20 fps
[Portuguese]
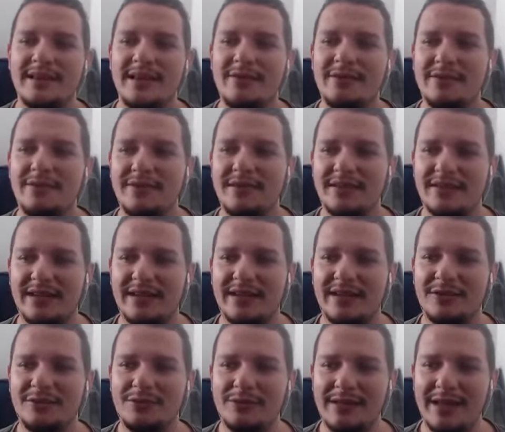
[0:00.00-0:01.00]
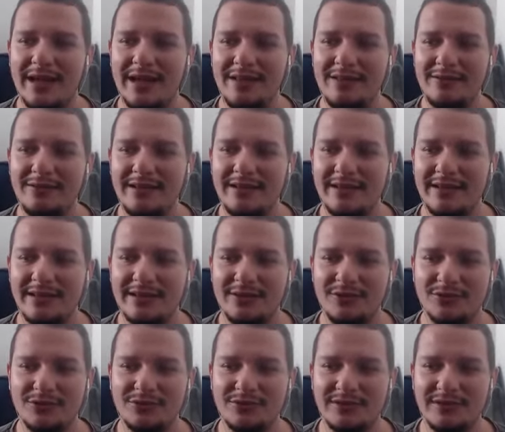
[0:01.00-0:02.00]
um inventário aqui do lado, né, que ele
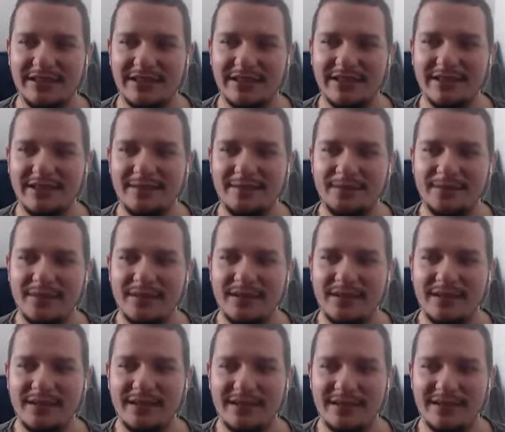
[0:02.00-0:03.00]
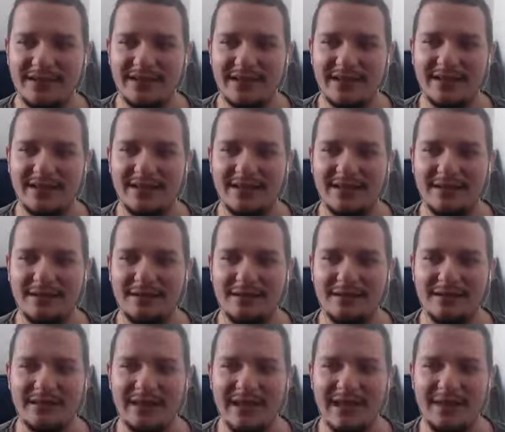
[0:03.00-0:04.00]
deixou no trailer, que já,
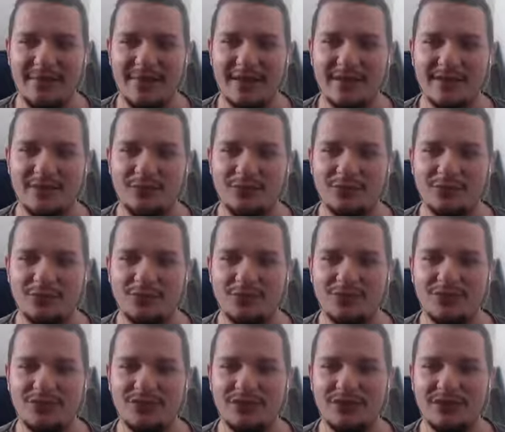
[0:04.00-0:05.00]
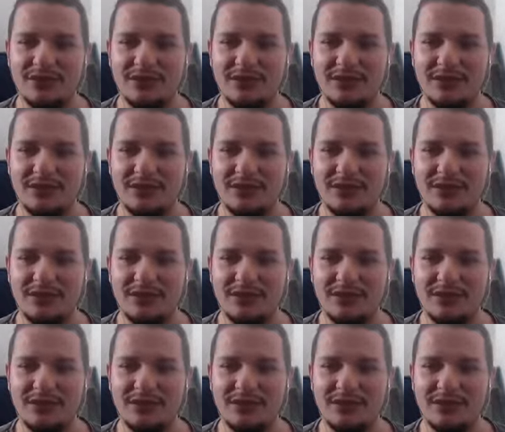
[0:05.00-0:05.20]
já remete a um jogo de